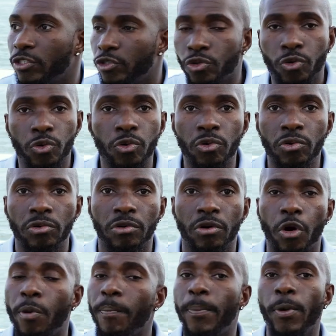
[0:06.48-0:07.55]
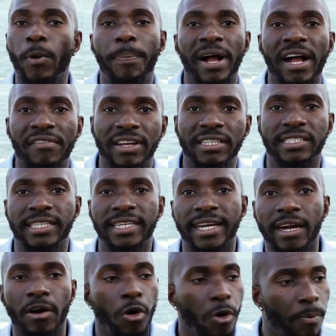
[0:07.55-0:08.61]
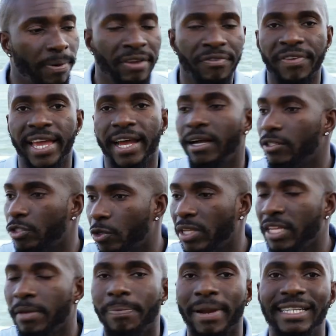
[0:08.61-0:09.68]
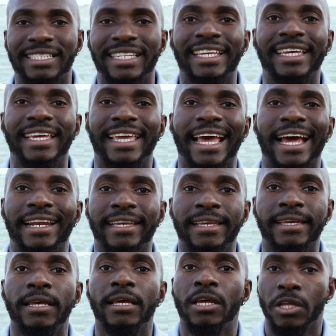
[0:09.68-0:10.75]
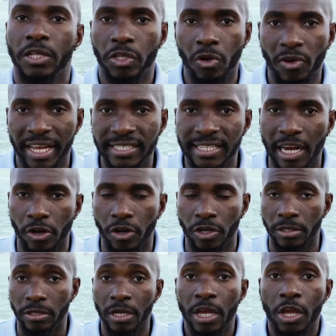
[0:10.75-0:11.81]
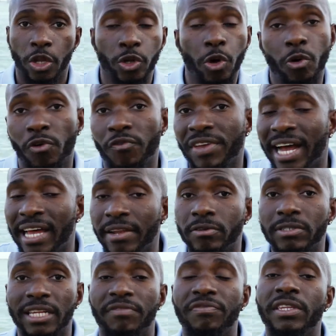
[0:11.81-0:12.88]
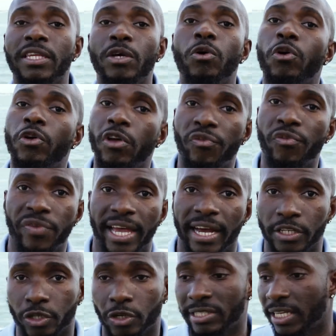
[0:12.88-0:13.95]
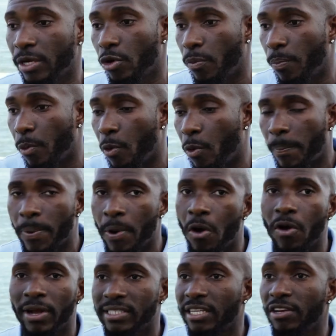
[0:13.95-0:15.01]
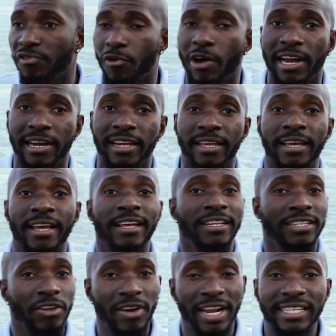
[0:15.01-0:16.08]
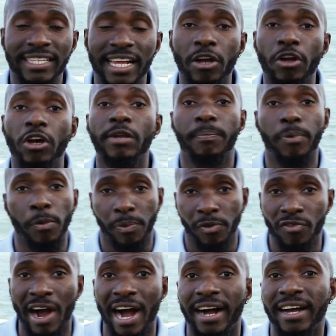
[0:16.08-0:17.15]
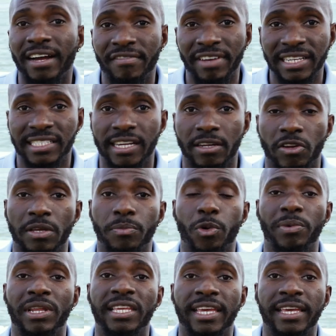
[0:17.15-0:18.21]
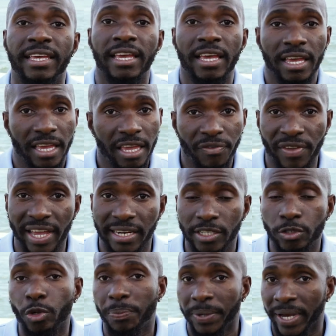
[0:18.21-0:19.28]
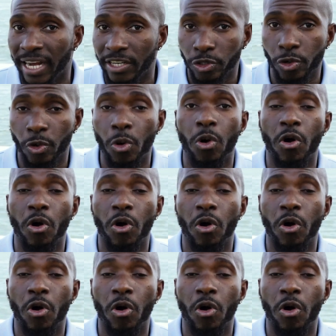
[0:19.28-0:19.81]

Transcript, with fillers: du coup, on ne peut pas investir, on préfère se déplacer et aller dans l'Hexagone. Donc on verra dans cette vidéo que faire. Est-ce que c'est le bon plan Est-ce qu'il faut aller dans l'Hexagone pour pouvoir investir dans l'immobilier et faire des opérations